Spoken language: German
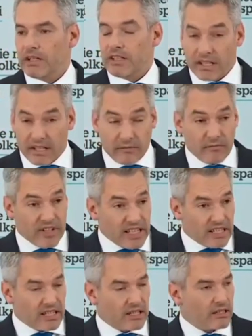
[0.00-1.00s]
der den
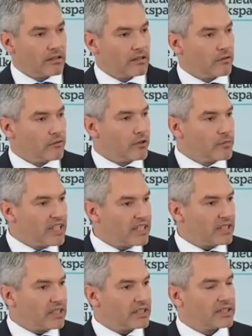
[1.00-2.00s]
Weg für
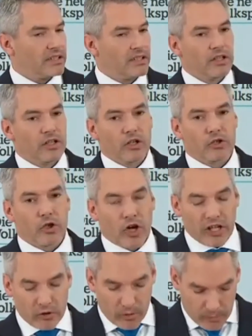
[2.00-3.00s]
mich als
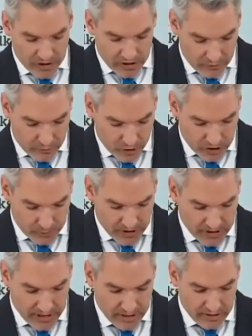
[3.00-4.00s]
neuen Obmann der
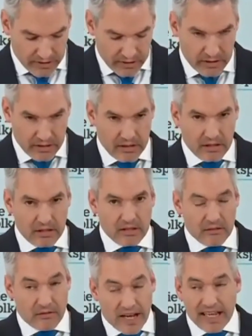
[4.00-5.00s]
Volkspartei
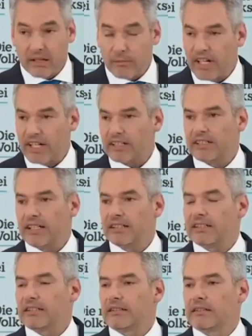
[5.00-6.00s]
freigemacht
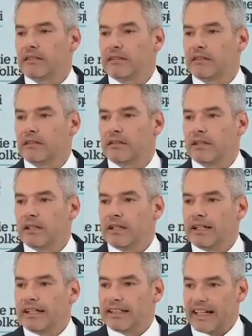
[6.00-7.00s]
hat,
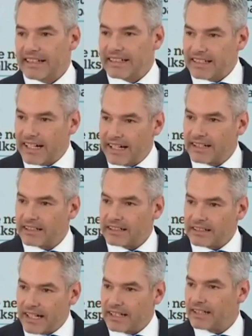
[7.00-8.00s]
der in seiner,
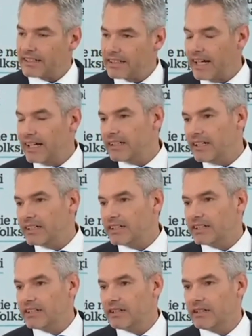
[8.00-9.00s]
seiner Zeit
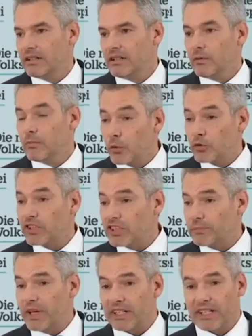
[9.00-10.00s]
als
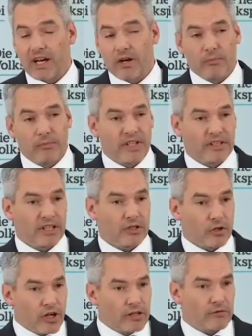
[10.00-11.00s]
Bundesparteiobmann der
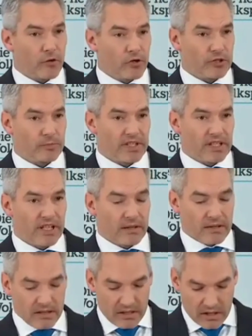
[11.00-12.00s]
neuen Volkspartei
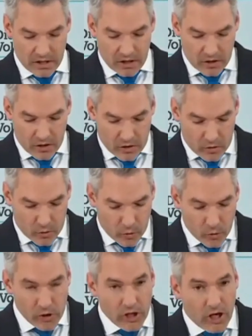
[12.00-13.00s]

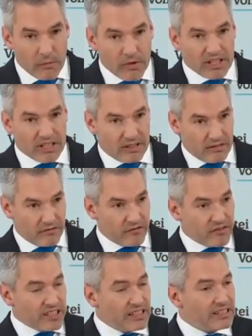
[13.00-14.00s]
unglaublich
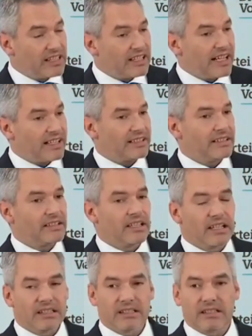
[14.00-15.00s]
viel geleistet
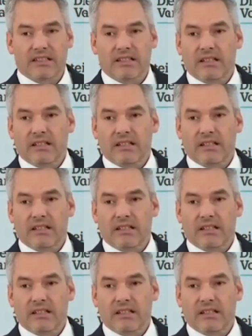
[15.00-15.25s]
hat,